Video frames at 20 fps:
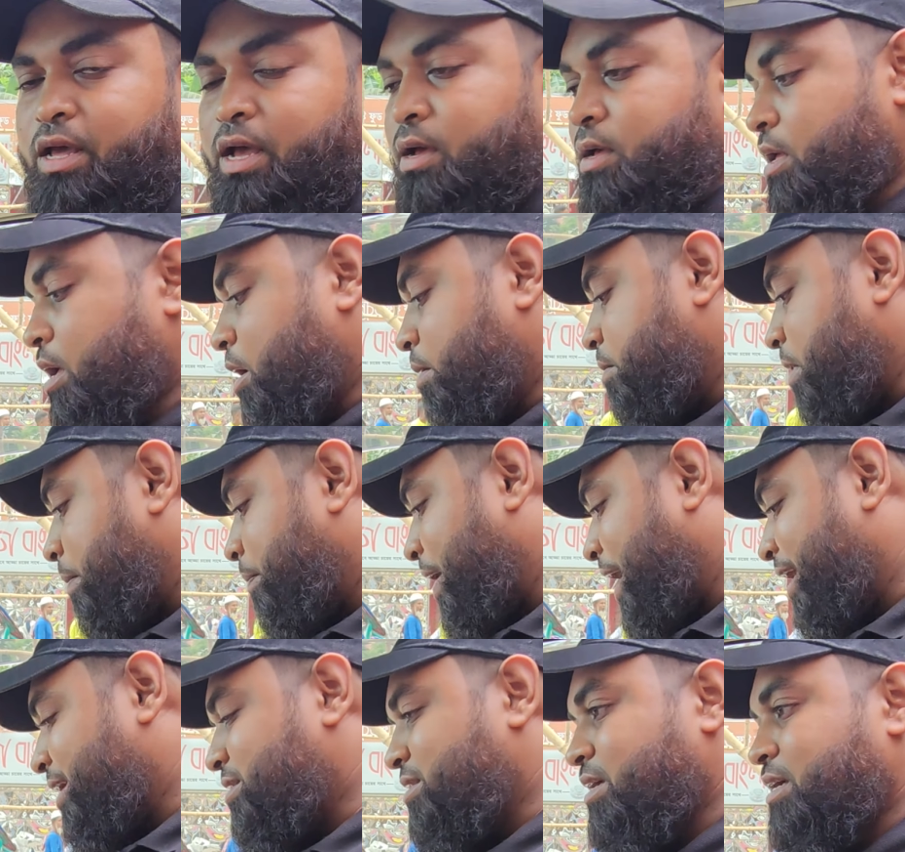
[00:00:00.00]
না বা
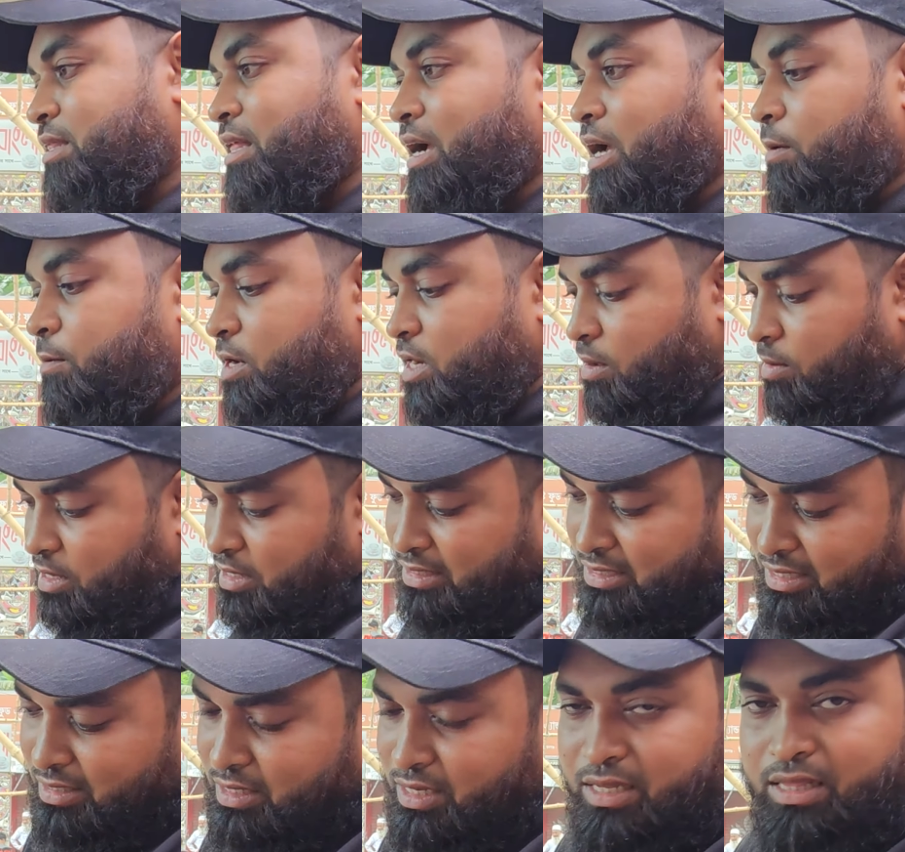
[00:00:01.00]
পায়ের দিকে তাকাবেন না বা
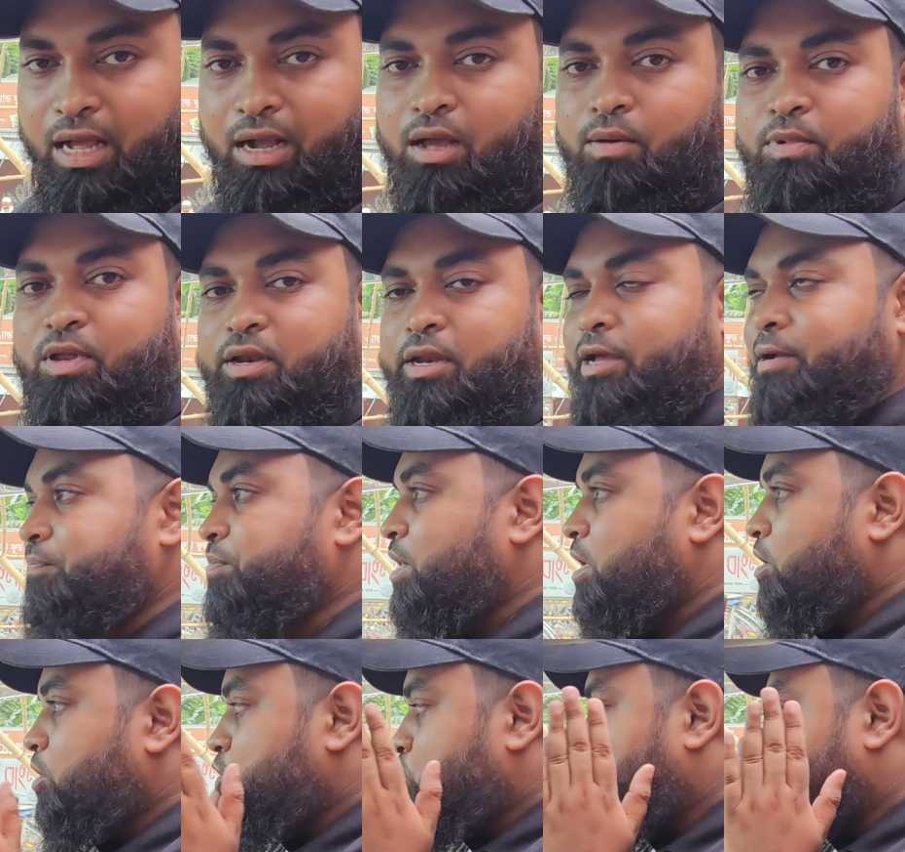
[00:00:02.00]
নিচের দিকে তাকাবেন না
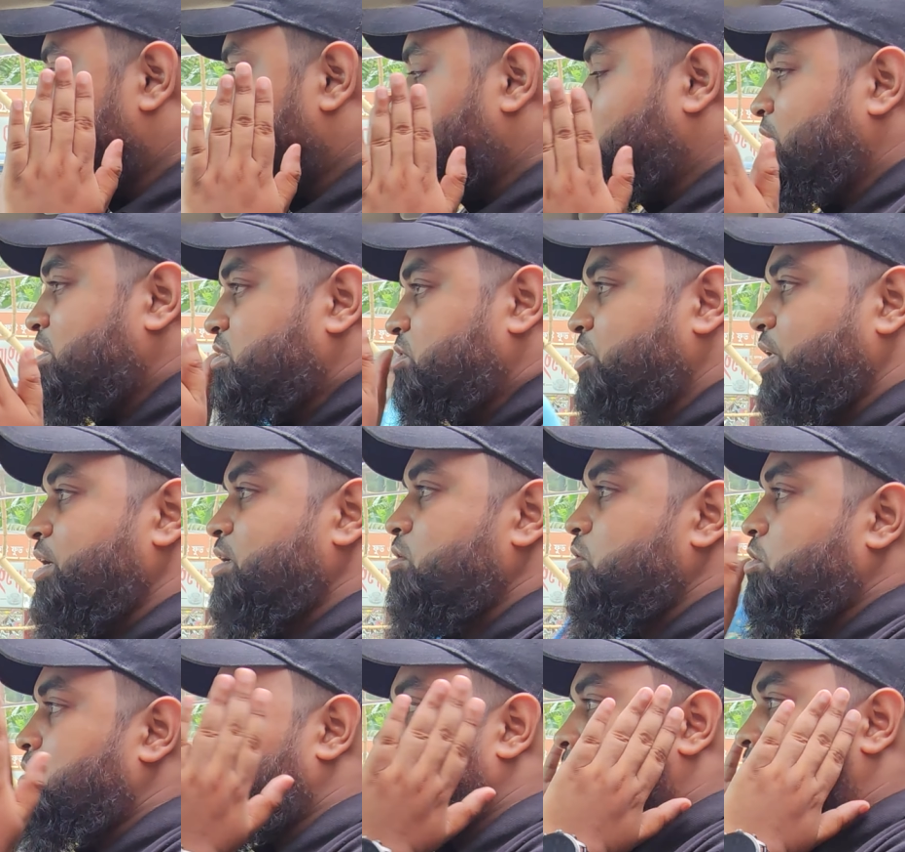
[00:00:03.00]
সবসময় স্ট্রেট
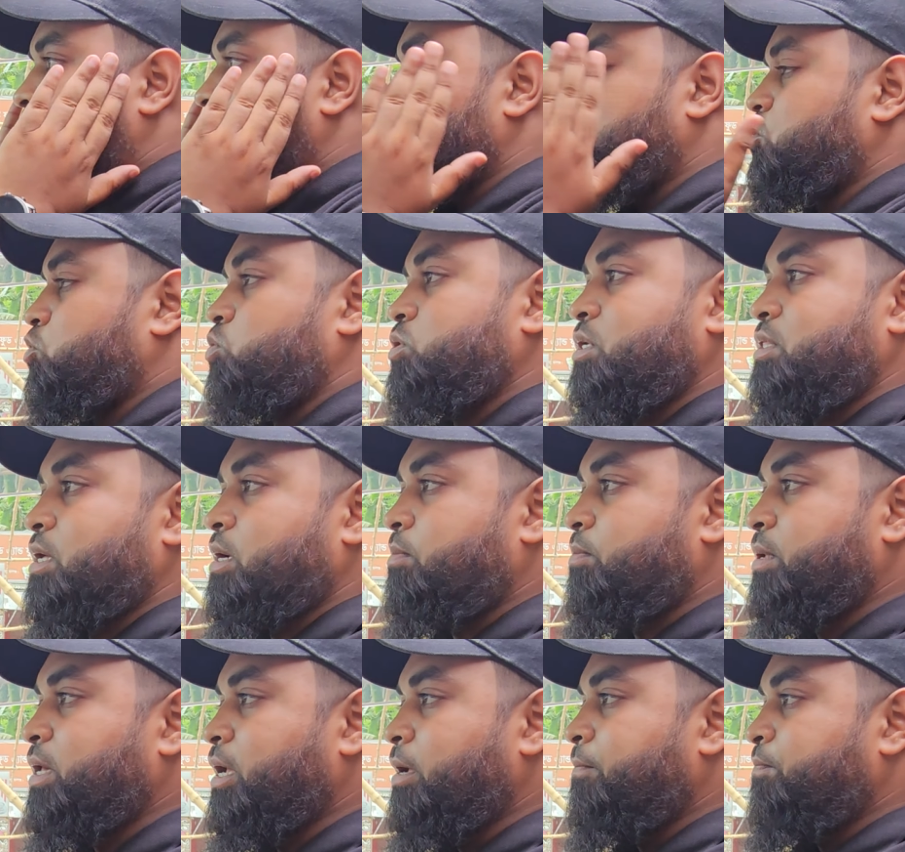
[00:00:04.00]
মাথাটা সোজা
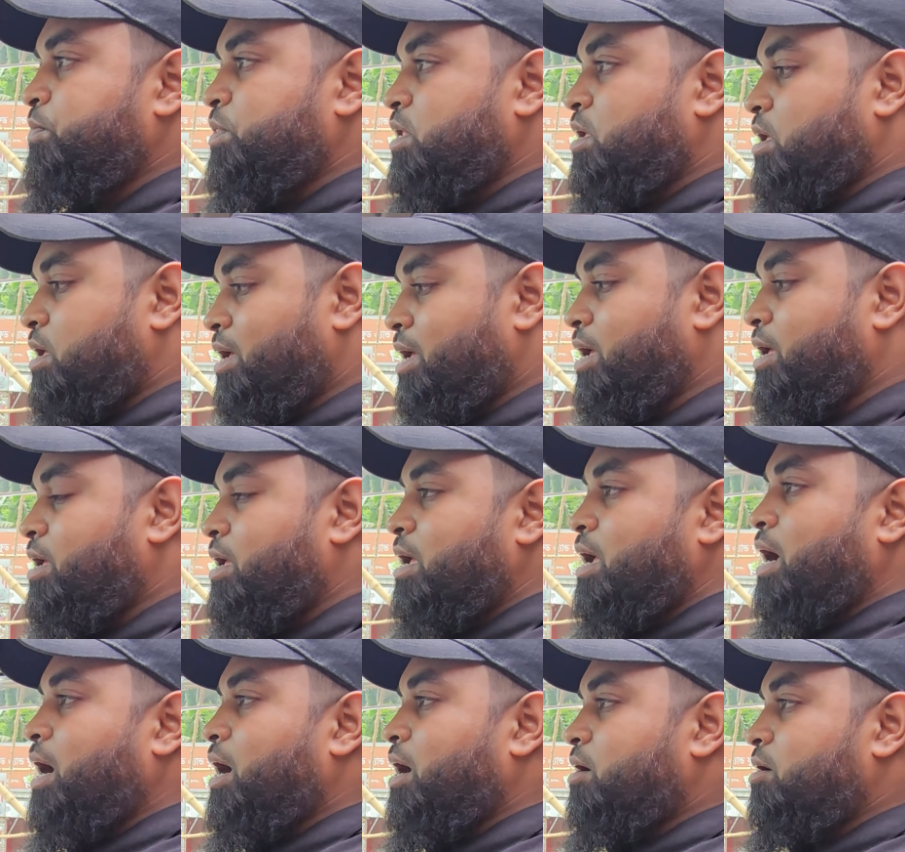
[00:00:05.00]
থাকবে হ্যাঁ
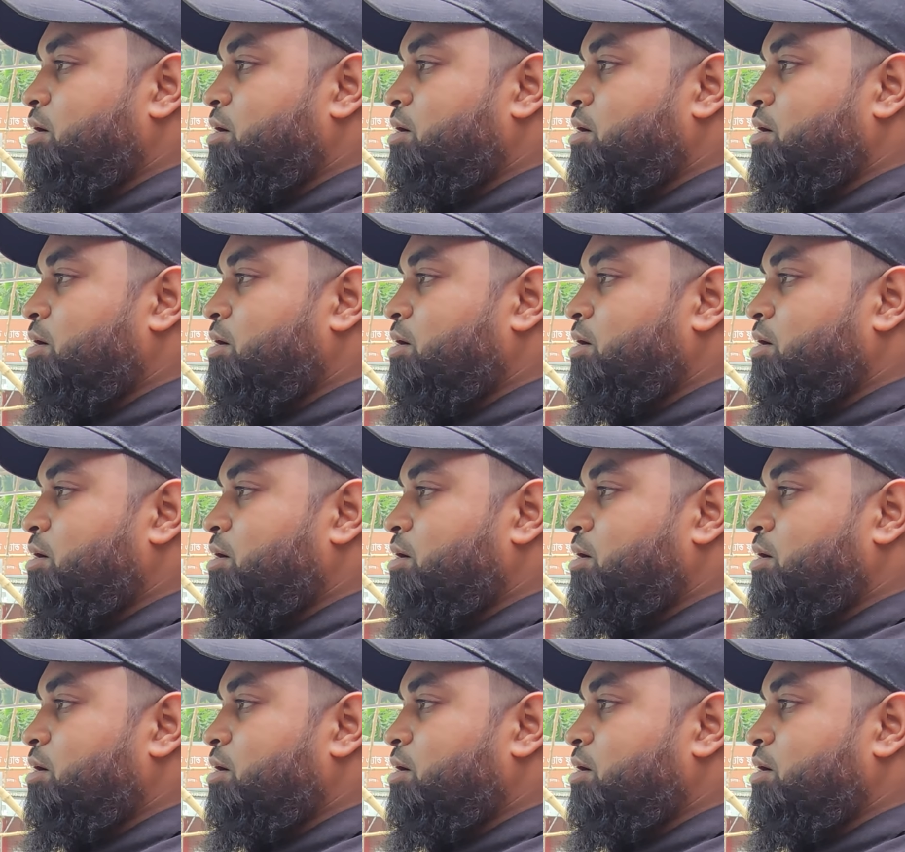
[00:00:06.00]
আর